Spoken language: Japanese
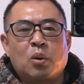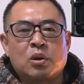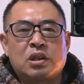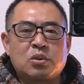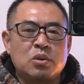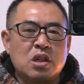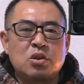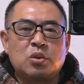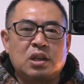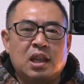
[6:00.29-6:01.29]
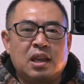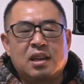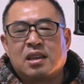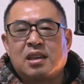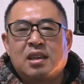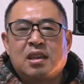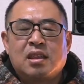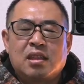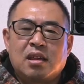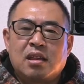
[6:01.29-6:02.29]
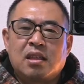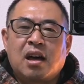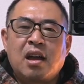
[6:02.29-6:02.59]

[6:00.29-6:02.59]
大きくにしゅるいで ア